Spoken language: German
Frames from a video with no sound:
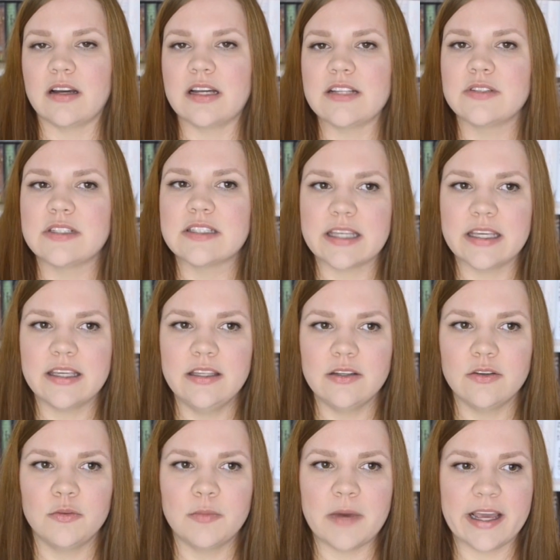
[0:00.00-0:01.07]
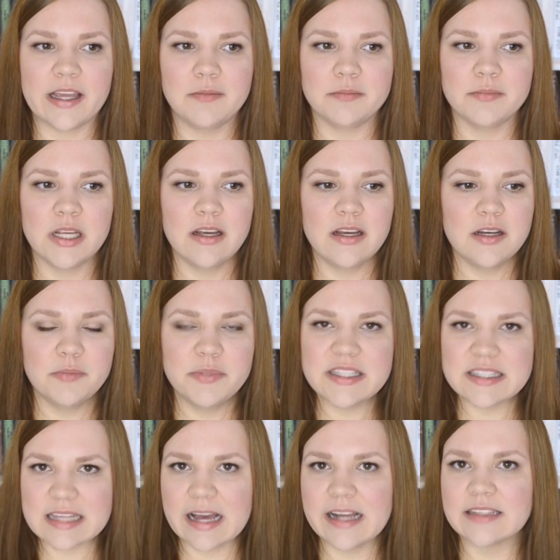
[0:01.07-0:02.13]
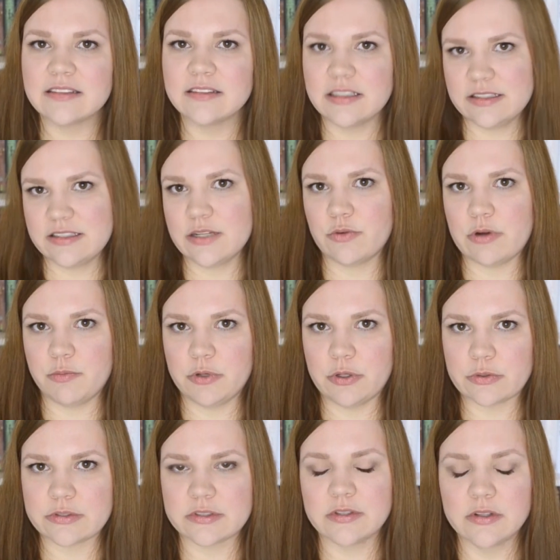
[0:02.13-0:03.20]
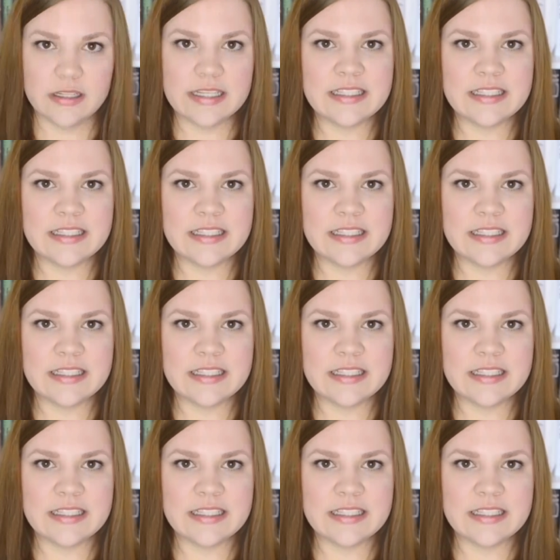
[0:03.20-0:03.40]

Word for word: Also es ging hier um einen bezahlten Instagram-Post.